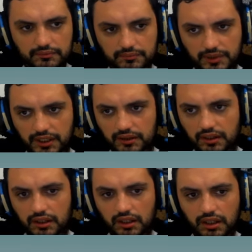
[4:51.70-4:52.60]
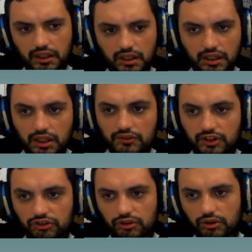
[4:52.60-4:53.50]
Bien,
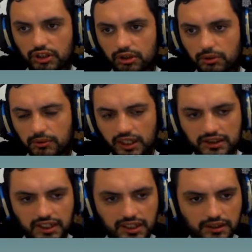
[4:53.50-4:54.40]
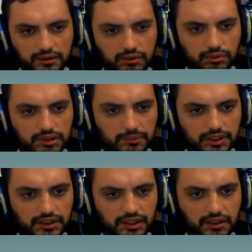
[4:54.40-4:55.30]
si yo lo quiero volver a instalar,
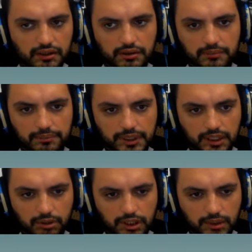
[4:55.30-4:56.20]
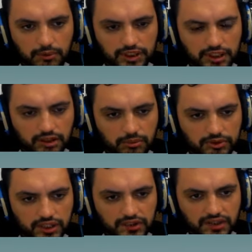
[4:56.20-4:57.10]
justamente para volver a mostrarle cómo
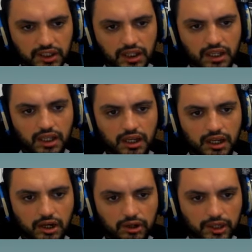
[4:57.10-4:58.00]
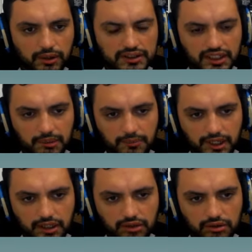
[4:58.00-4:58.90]
se hace, ahora va a estar en
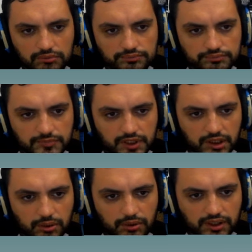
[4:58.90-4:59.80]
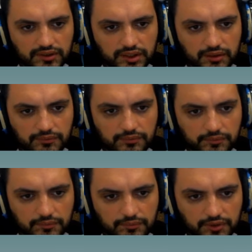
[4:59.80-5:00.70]
blanco el OBS.
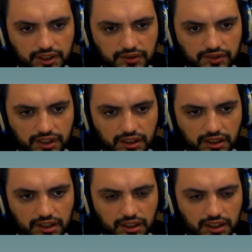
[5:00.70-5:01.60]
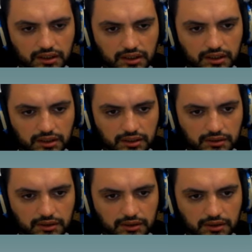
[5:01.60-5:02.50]
Fíjense acá,
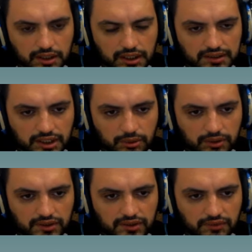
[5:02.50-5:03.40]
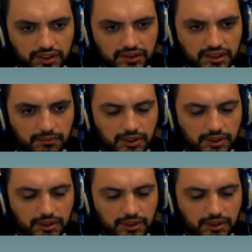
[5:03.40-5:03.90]
acá está el OBS, fíjense está en